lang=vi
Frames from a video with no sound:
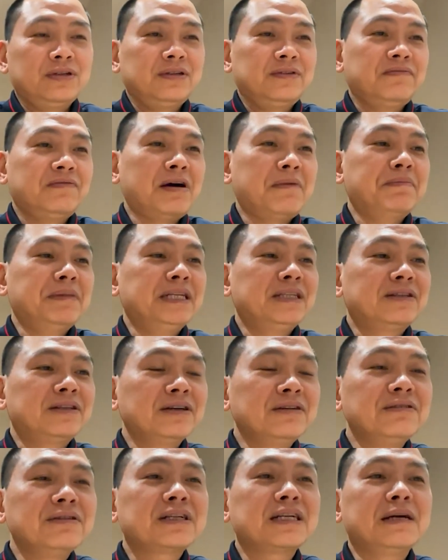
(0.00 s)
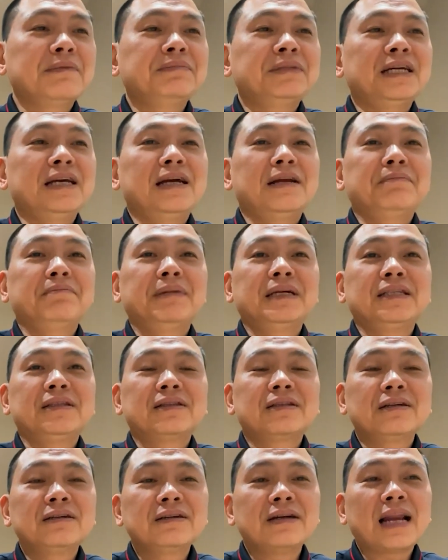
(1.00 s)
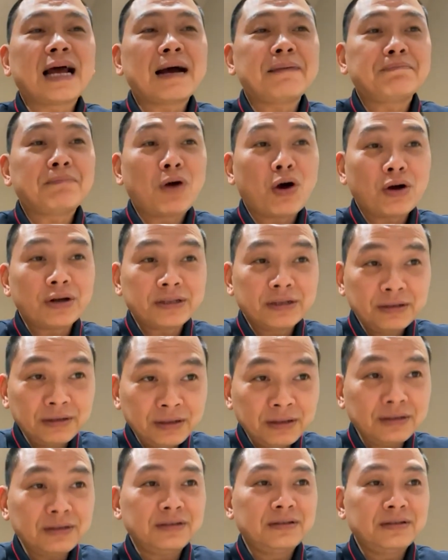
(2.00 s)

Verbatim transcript: và mình tự kiếm tiền, mình tự làm mọi thứ.